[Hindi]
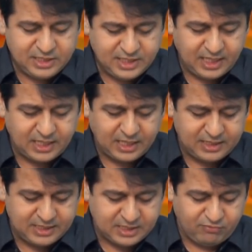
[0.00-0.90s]
शेयर
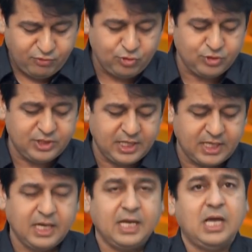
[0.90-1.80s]
कर जिसका फ़ोटो शेयर
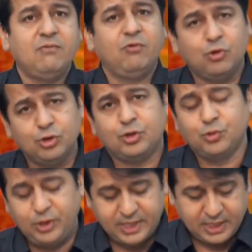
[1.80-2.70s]
किया गया है वो खुद
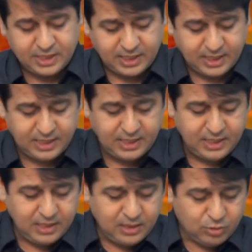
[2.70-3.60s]
ट्वीट करता है
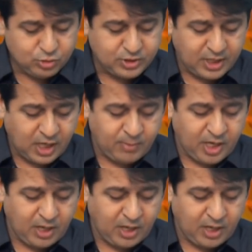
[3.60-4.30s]
उसका नाम